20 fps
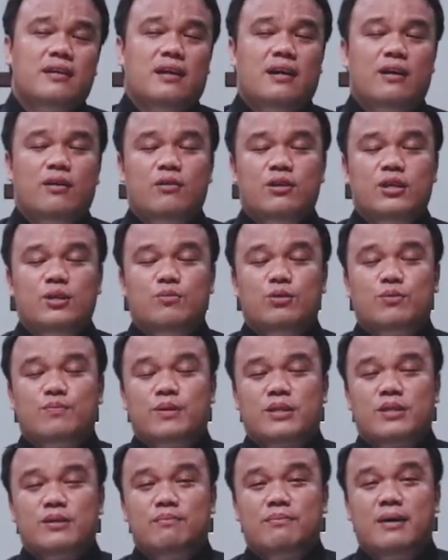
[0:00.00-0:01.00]
kalau disebut
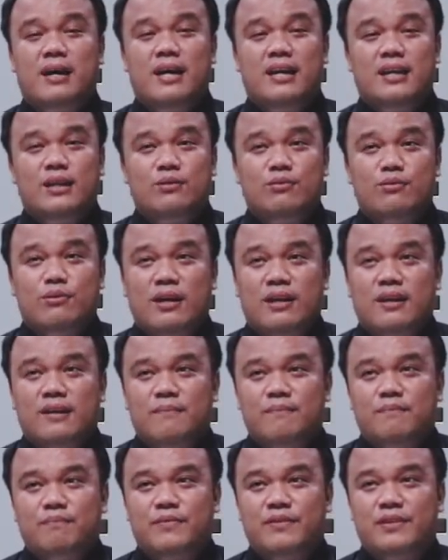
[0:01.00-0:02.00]
persembahan itu kan